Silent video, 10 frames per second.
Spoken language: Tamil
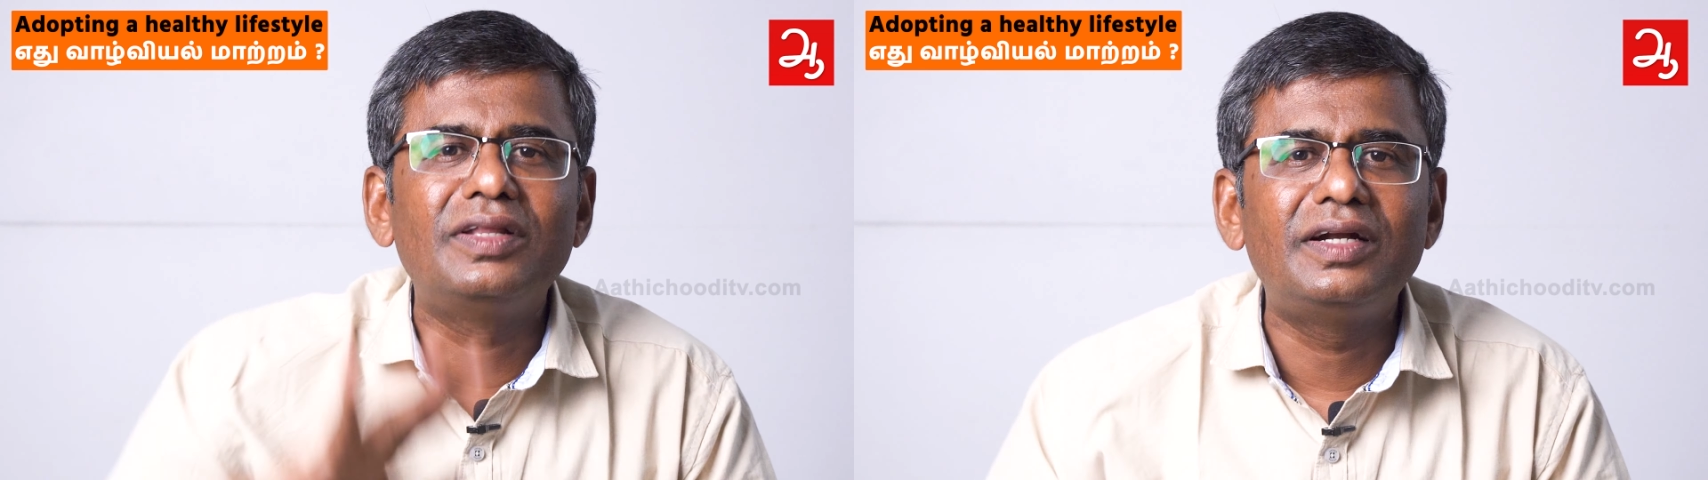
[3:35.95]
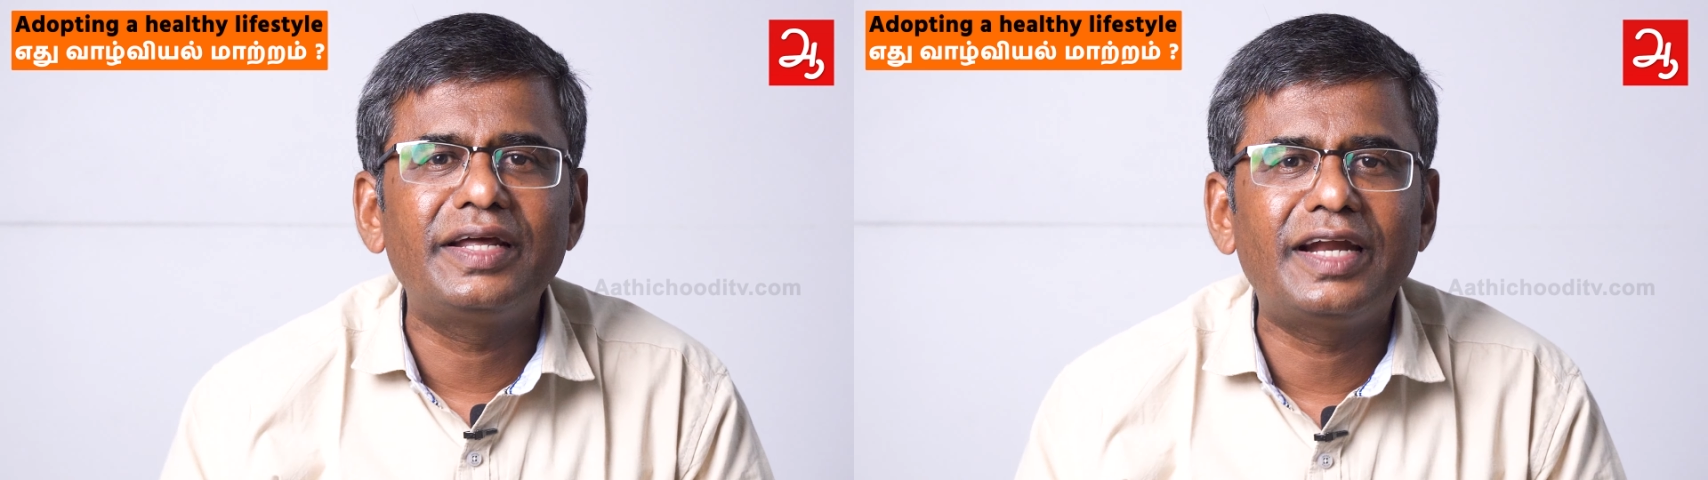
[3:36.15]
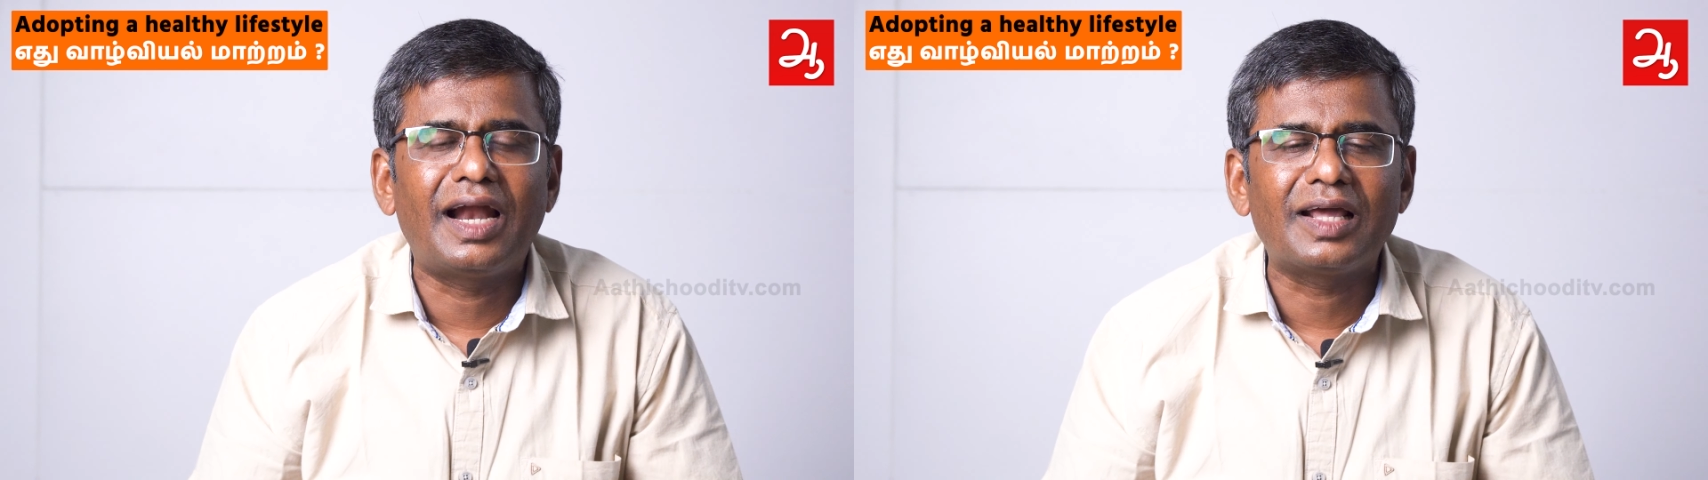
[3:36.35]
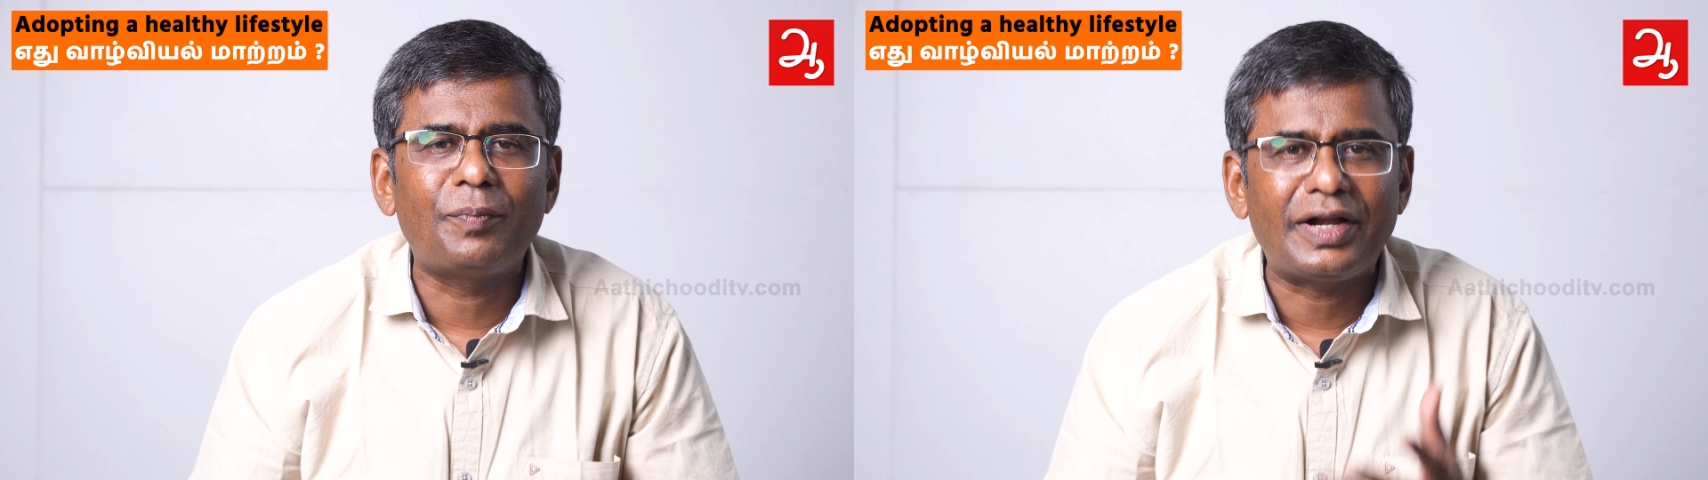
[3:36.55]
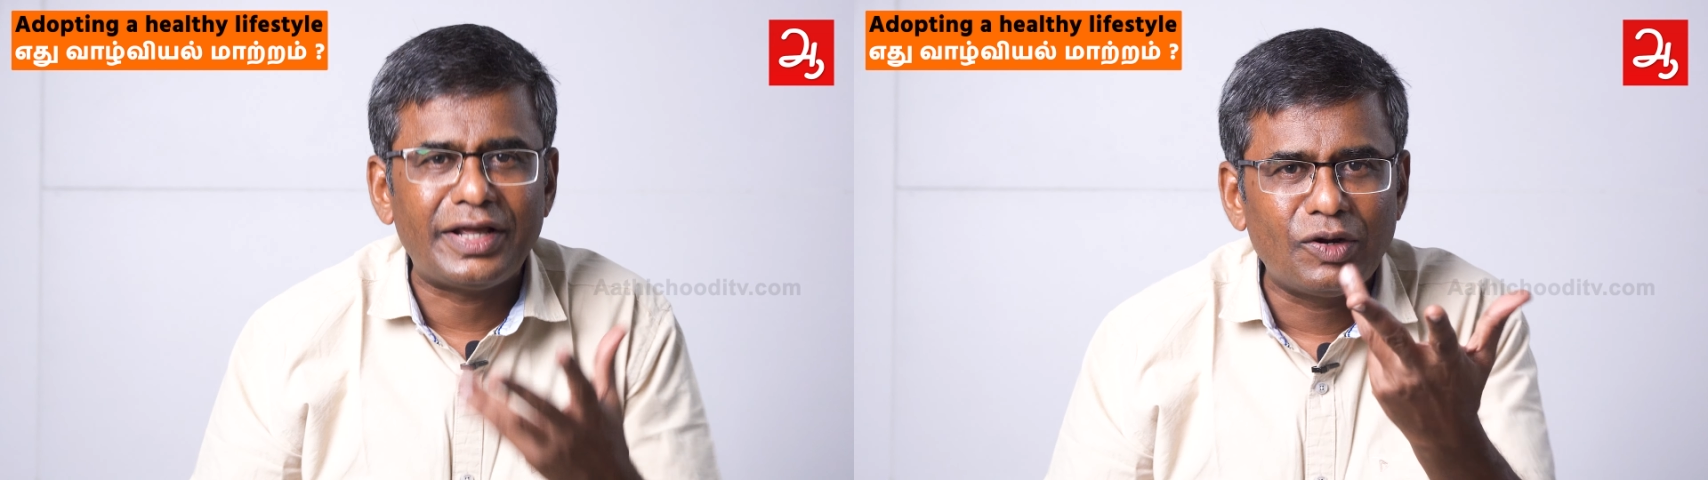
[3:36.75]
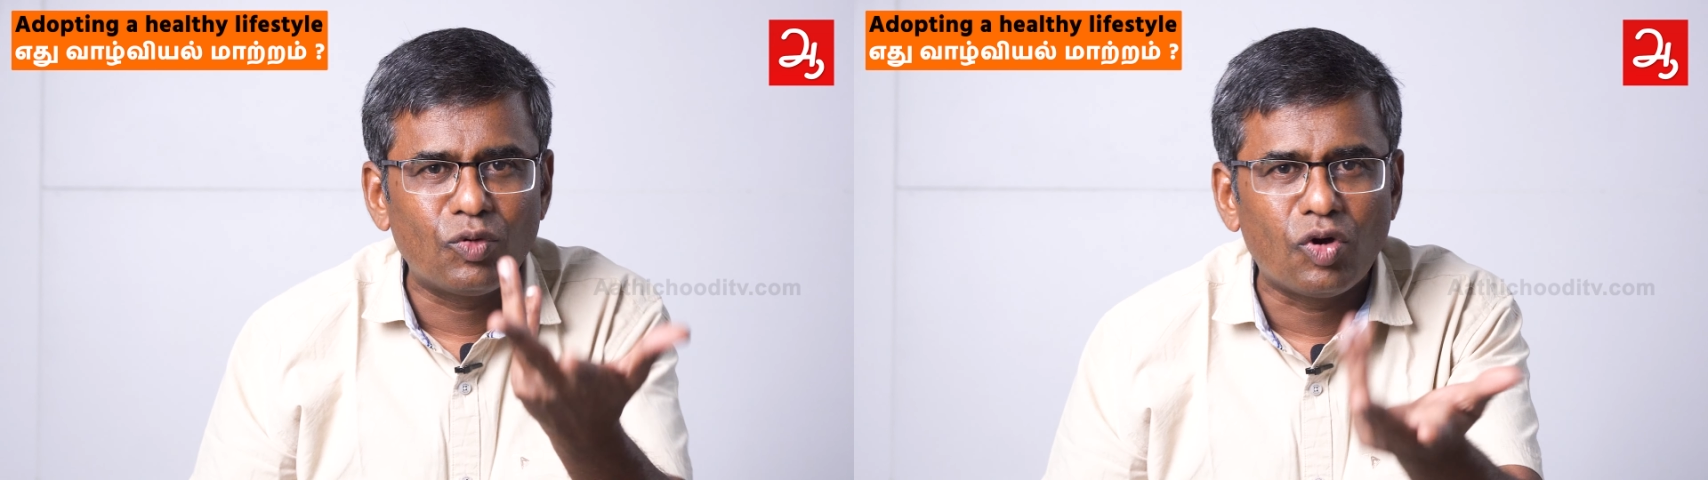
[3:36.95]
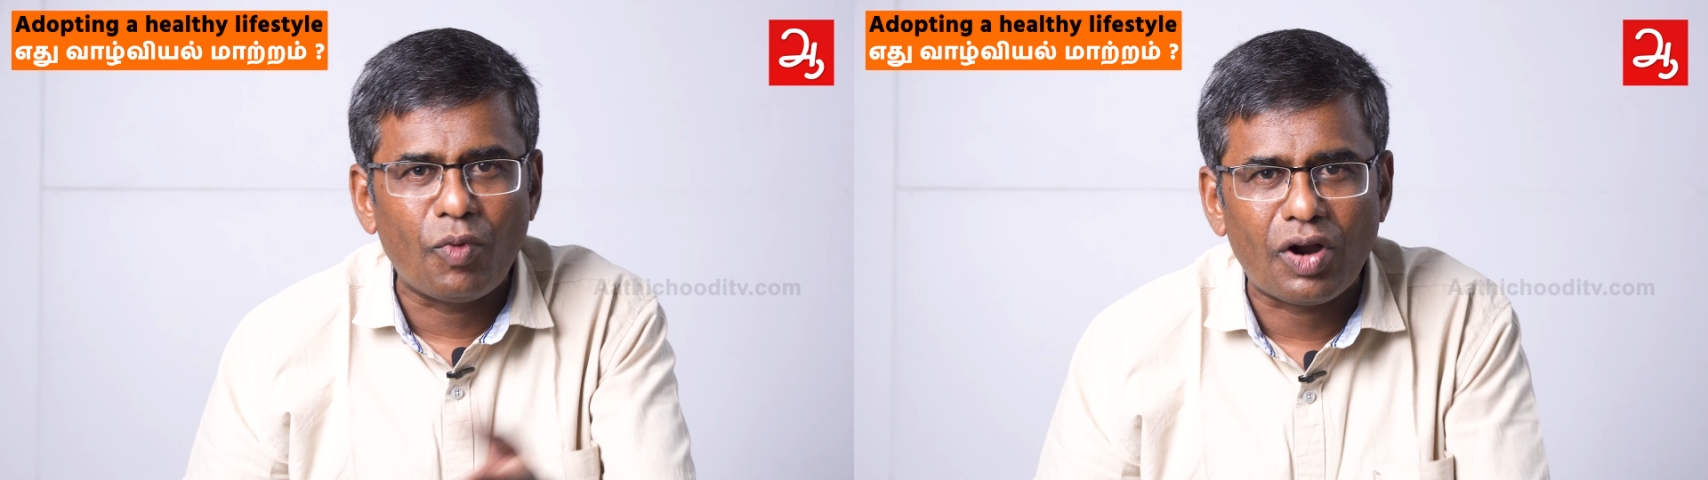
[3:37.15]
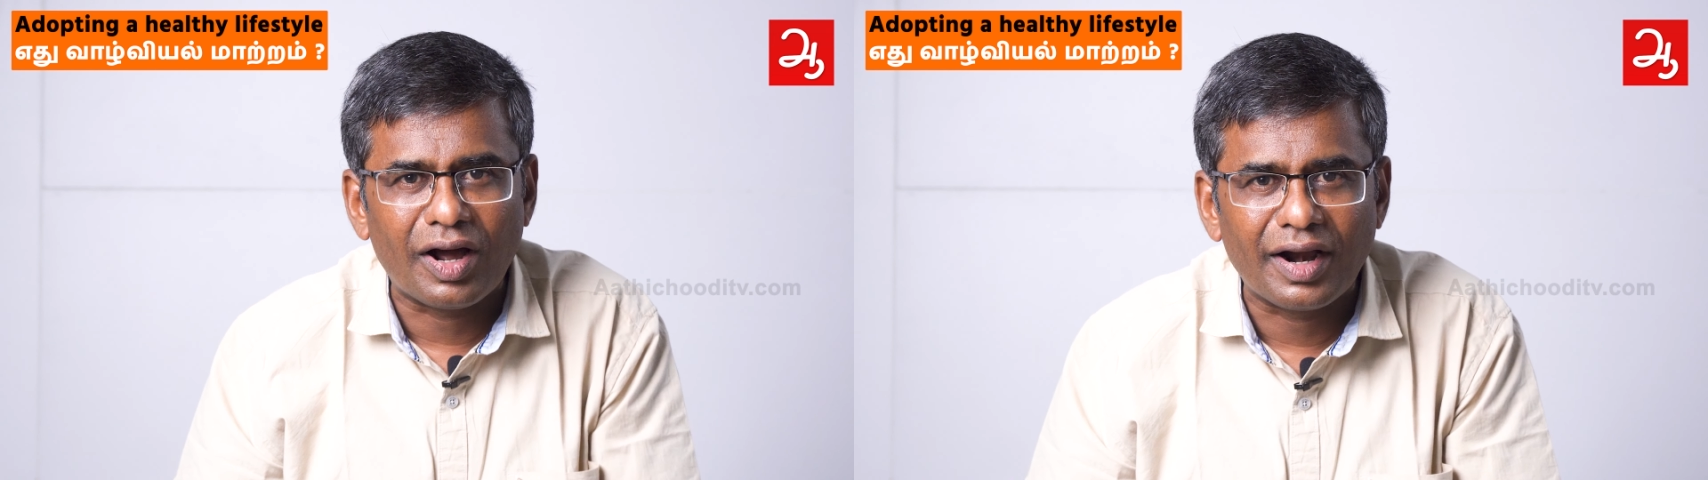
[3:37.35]
வந்துட்டீங்க நாளைக்கு பட்டயம்
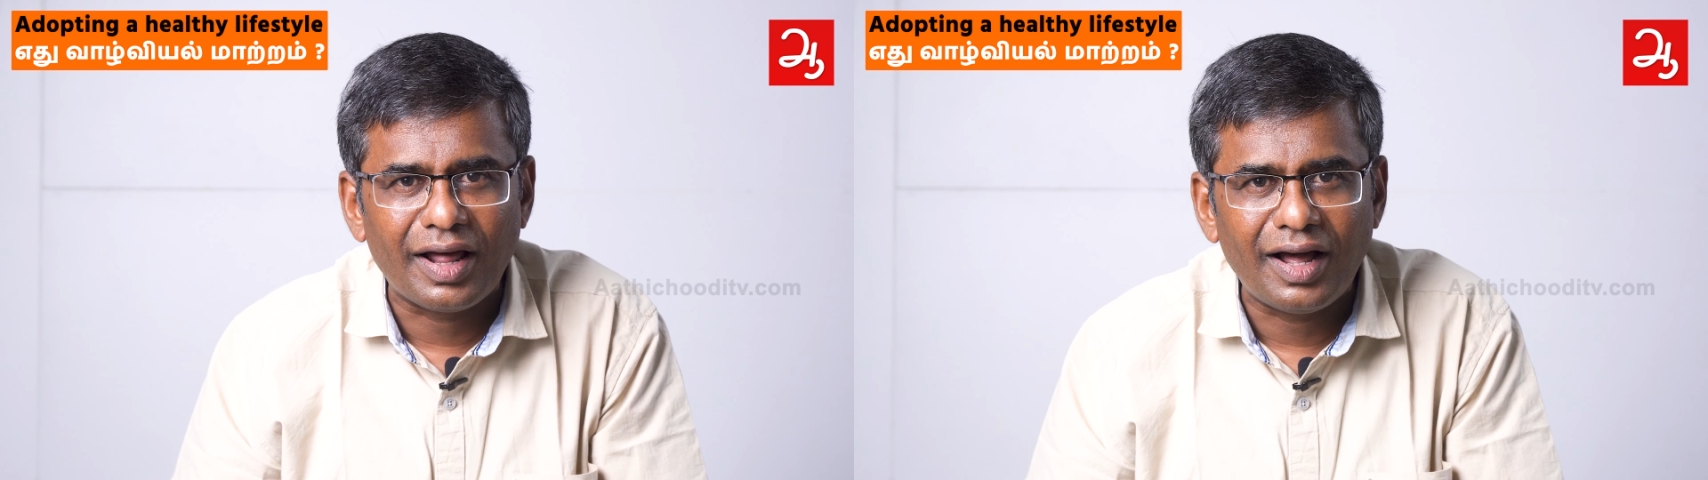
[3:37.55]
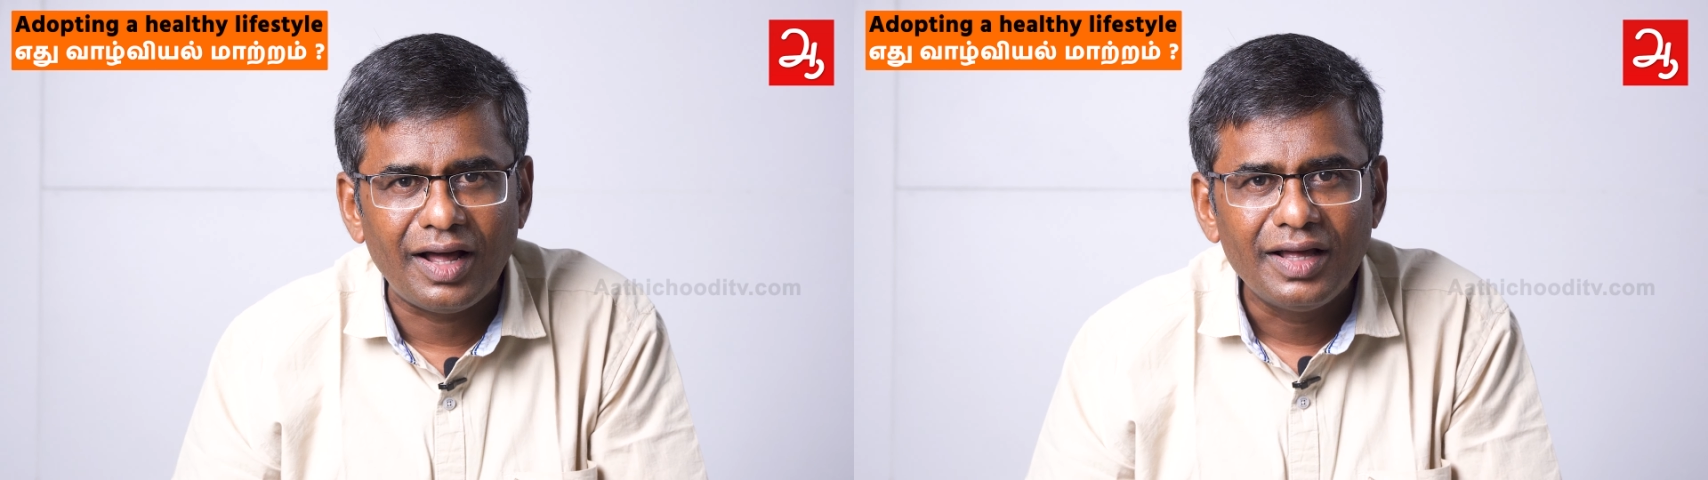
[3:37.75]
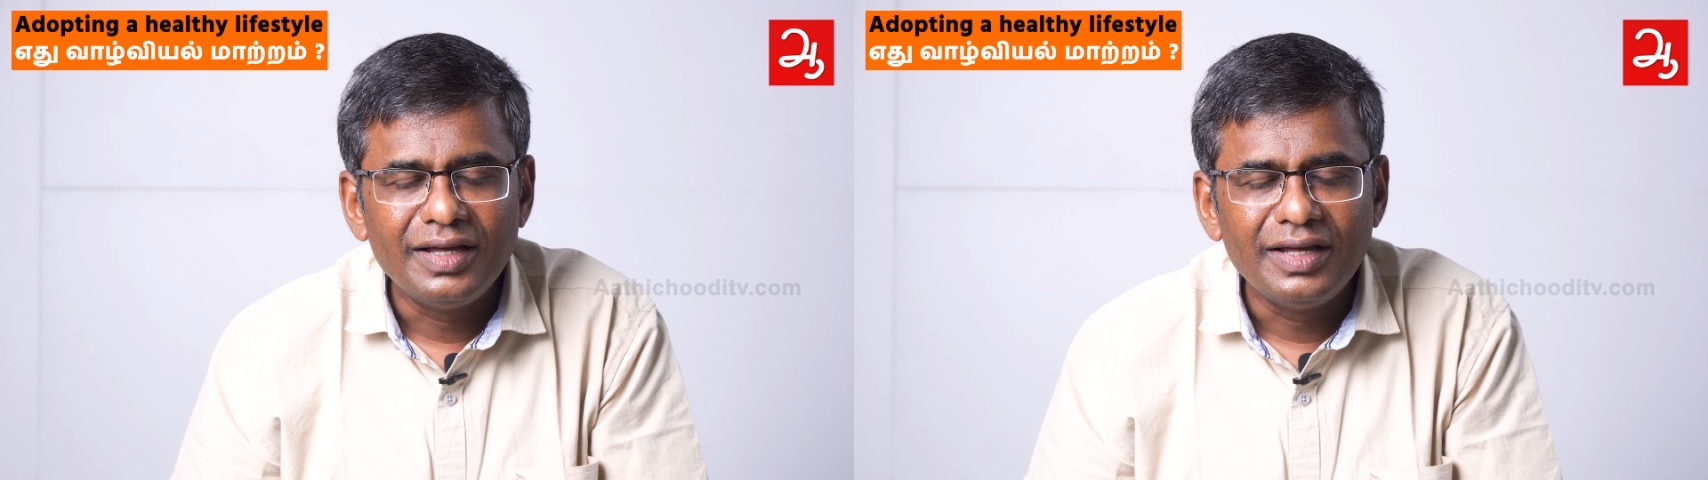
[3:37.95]
கொடுக்க போகிறாங்களா